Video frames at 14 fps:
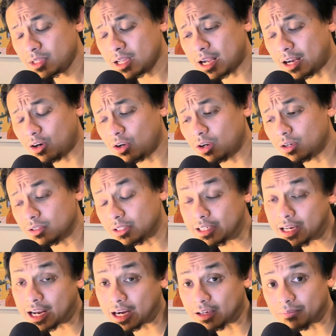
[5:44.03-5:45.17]
kalau
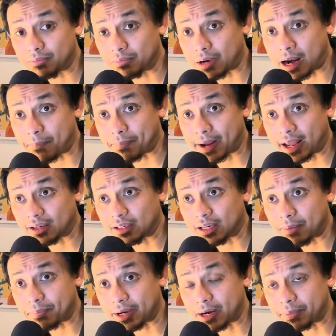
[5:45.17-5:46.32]
dengan apa yang
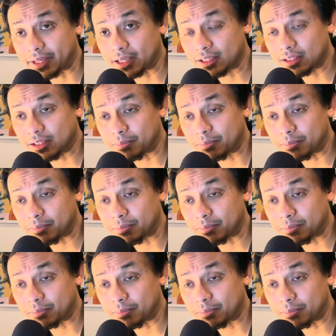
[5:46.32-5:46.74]
apa namanya